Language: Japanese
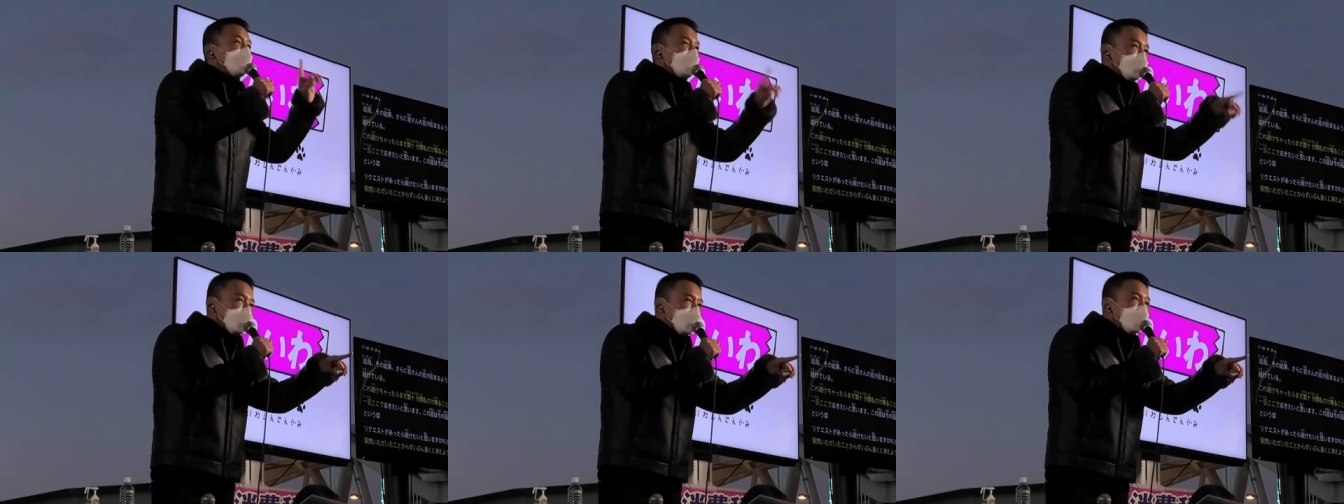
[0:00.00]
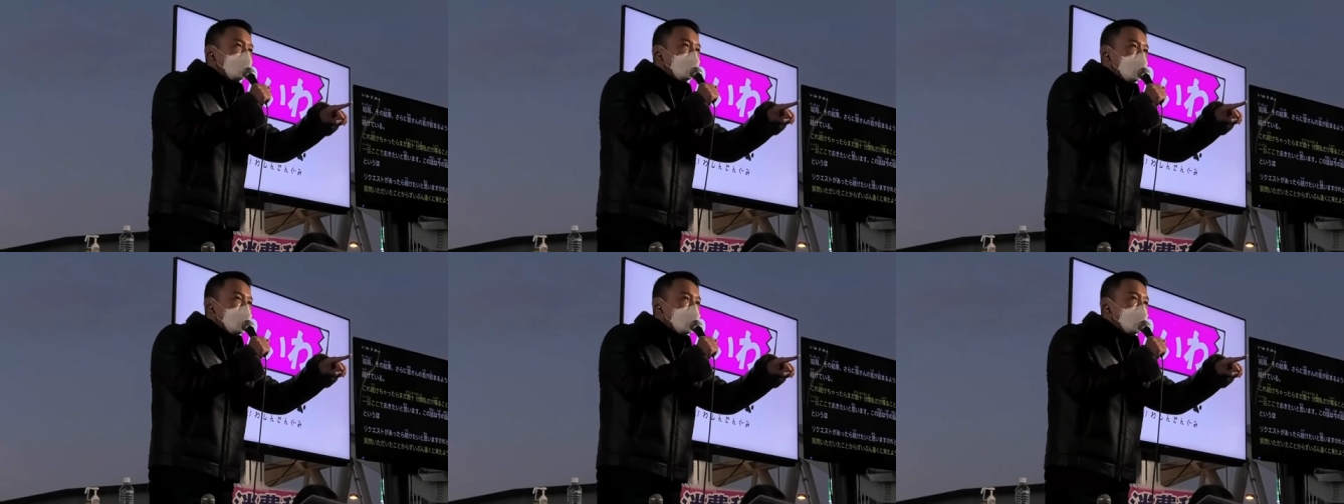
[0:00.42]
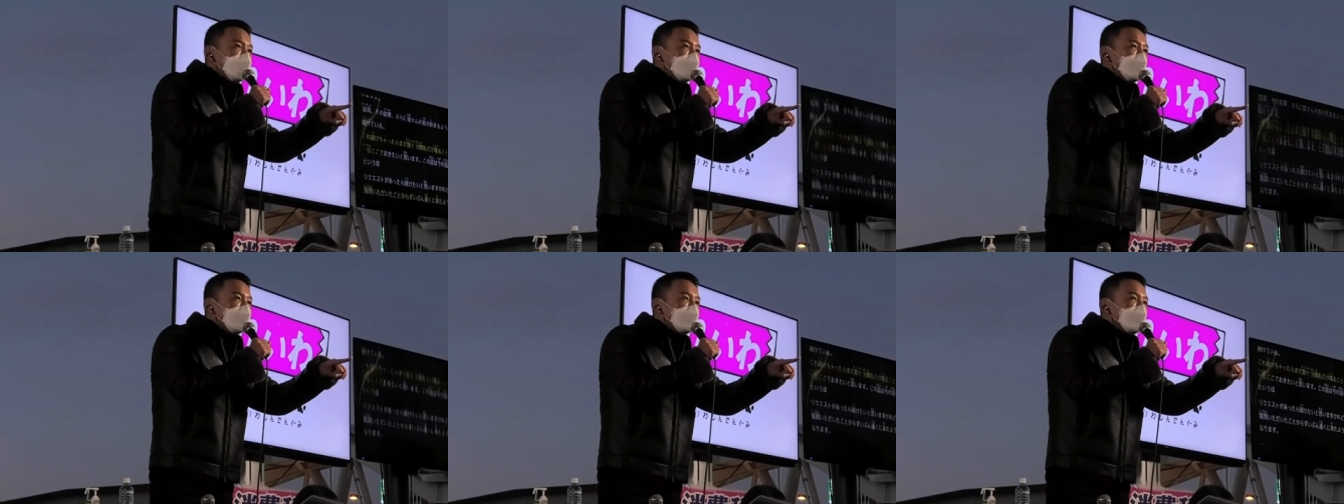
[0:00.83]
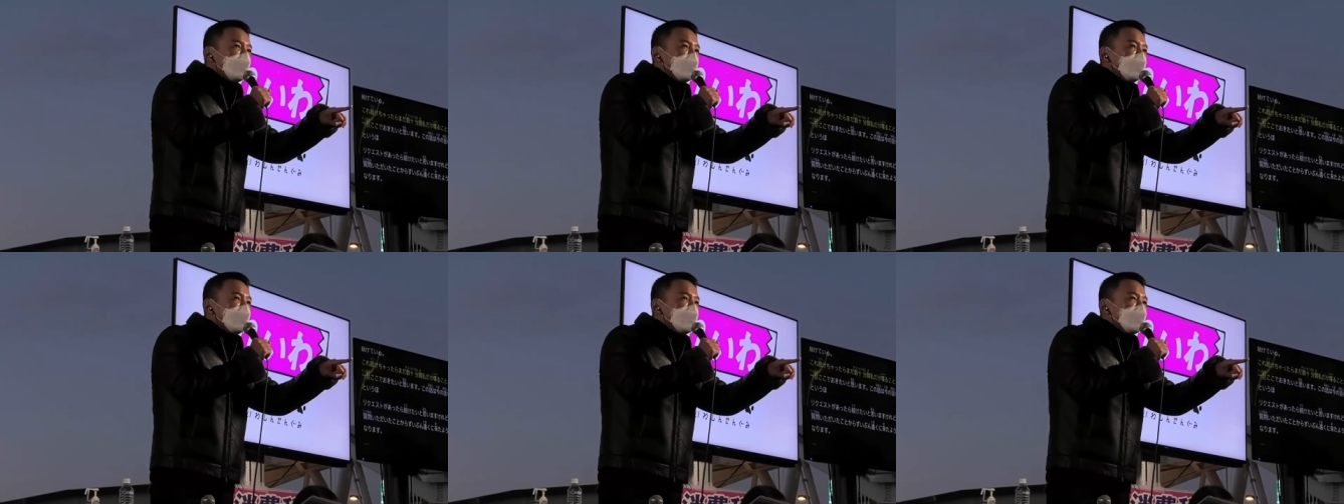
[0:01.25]
これで得するの
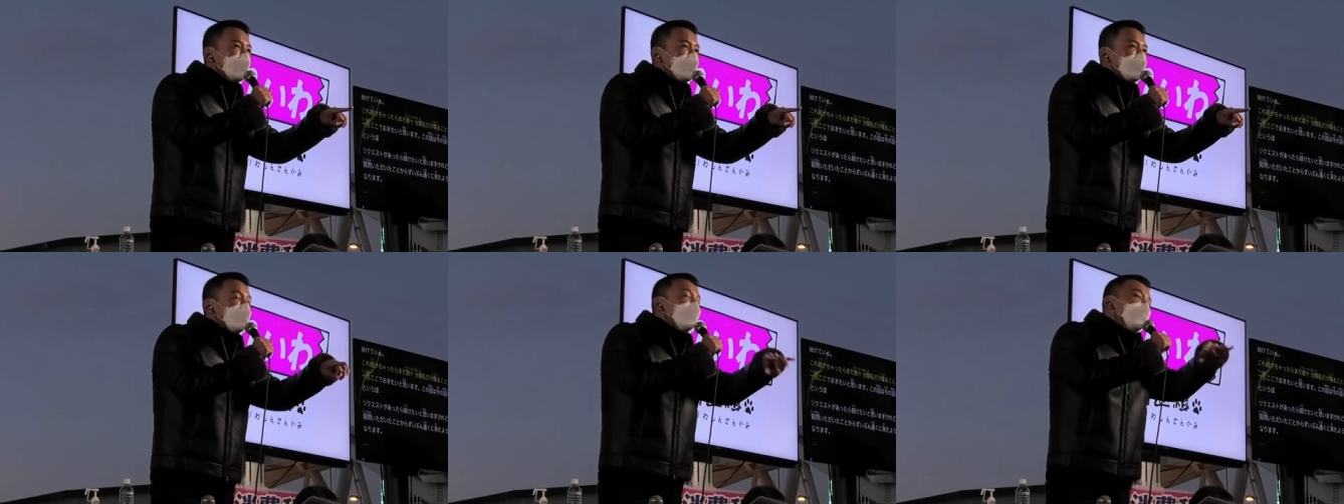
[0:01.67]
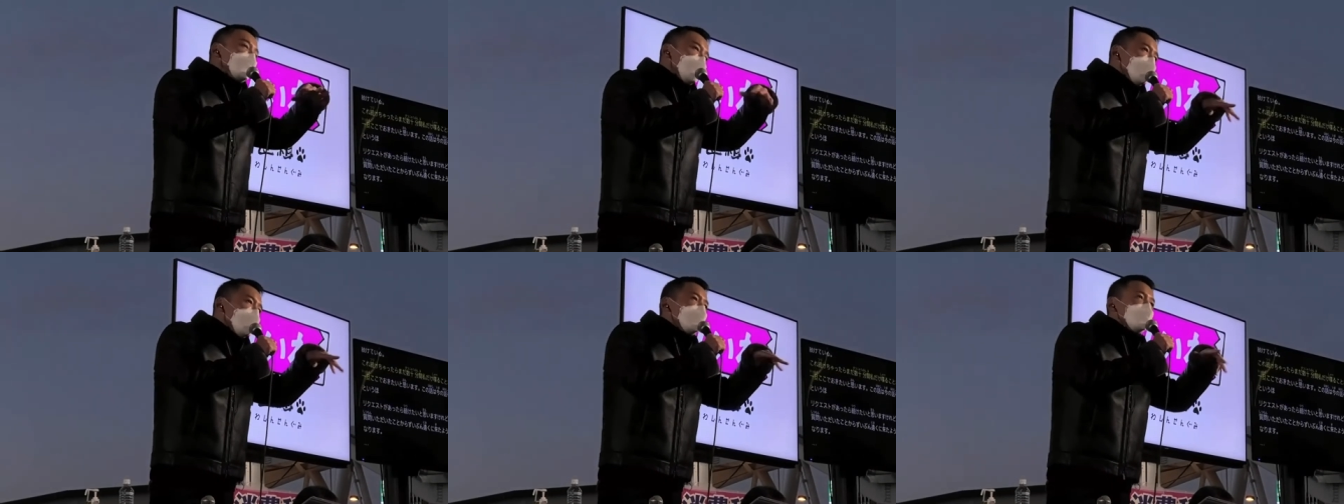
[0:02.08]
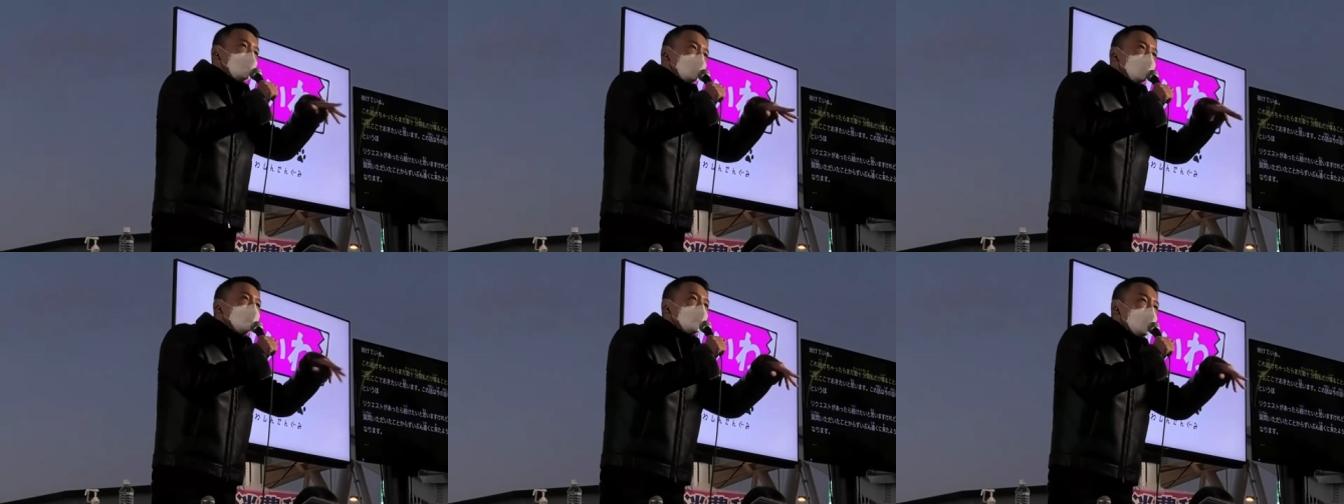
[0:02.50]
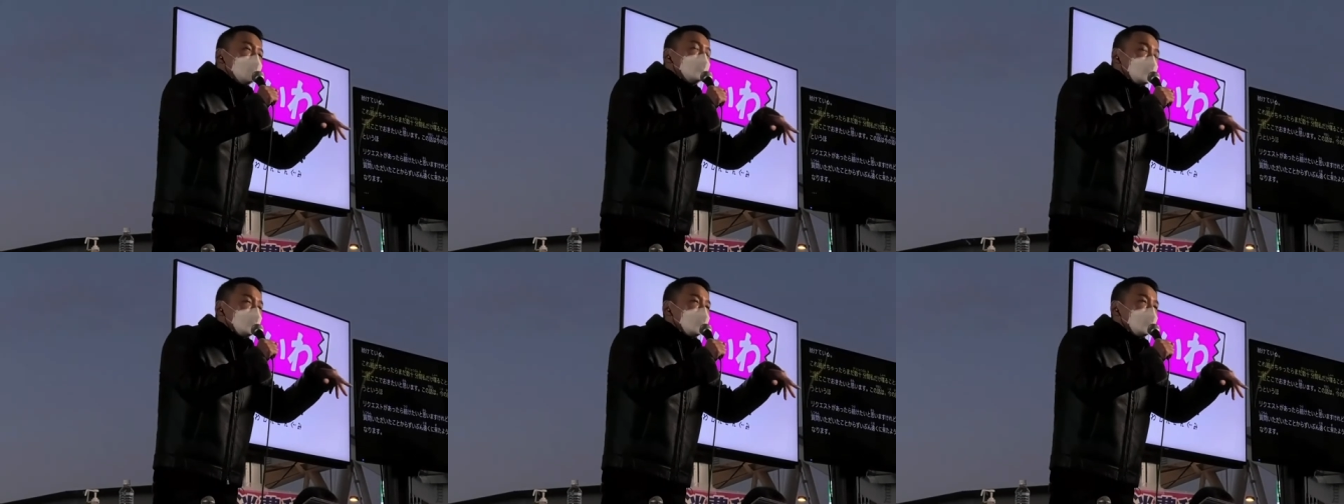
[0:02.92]
は、
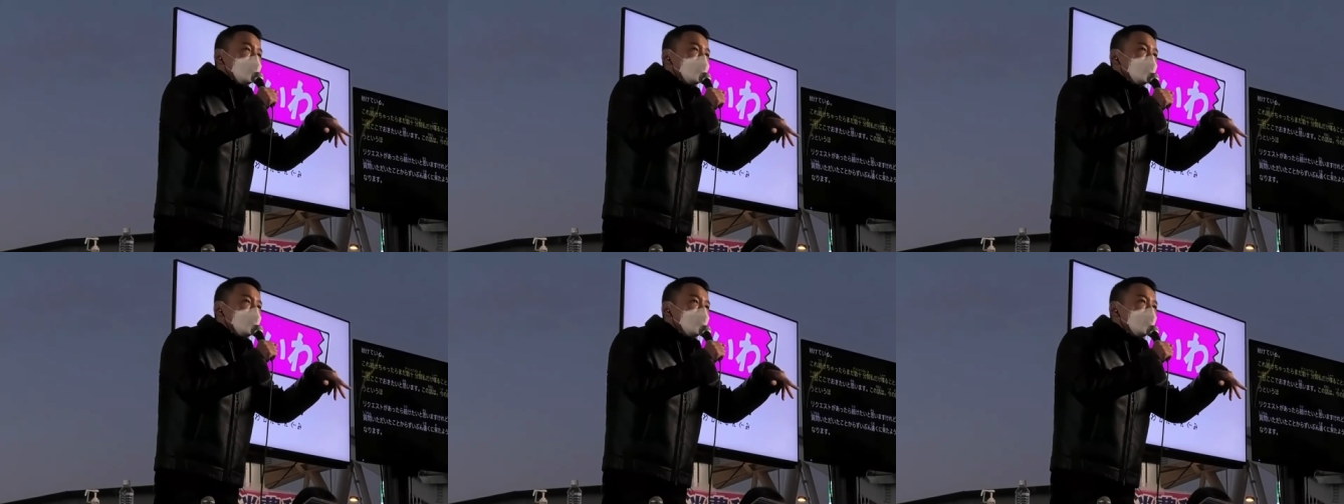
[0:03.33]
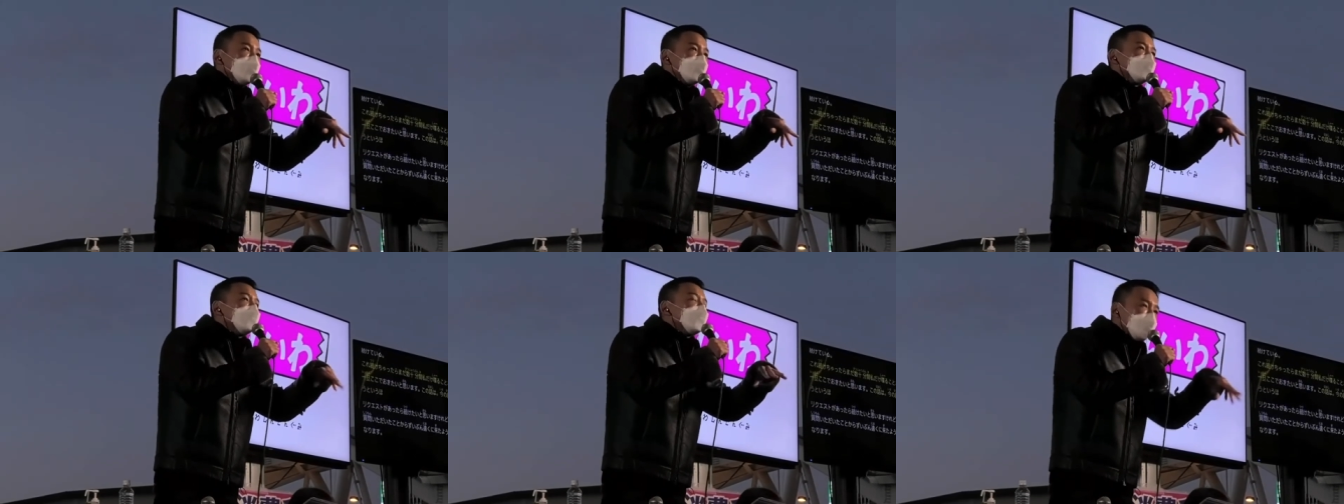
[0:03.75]
コントロールする側なんですよ。